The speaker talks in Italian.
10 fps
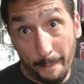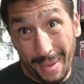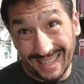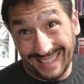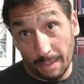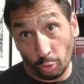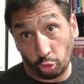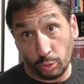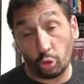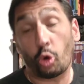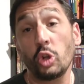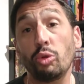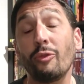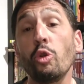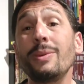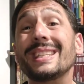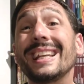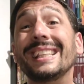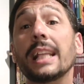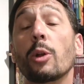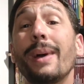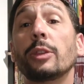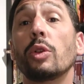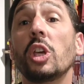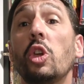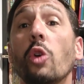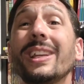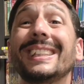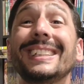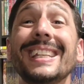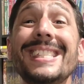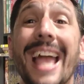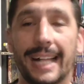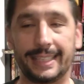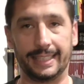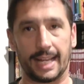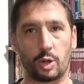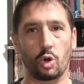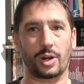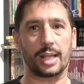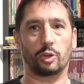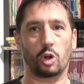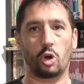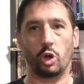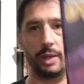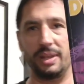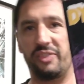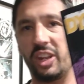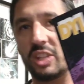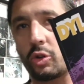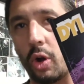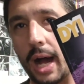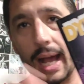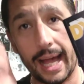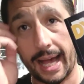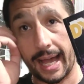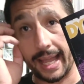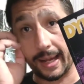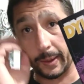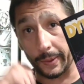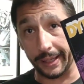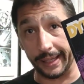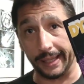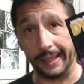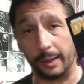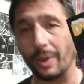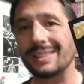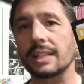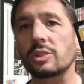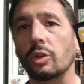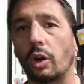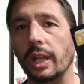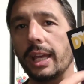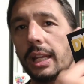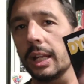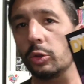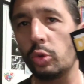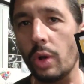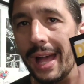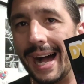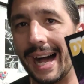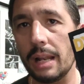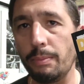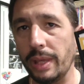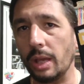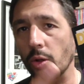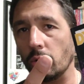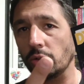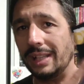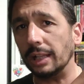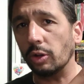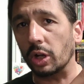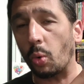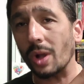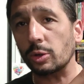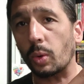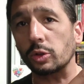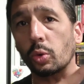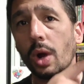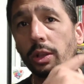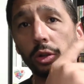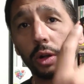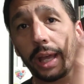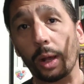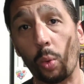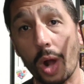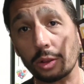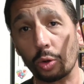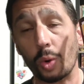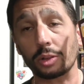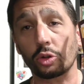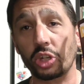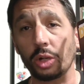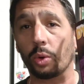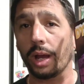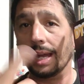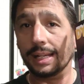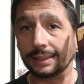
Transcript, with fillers: Partiamo subito con i due volumi scritti da Roberto Recchioni e disegnati da Corrado Roy. Mi riferisco a, ecco qui, questa storia in due albi Dylan Dog 444 e 445.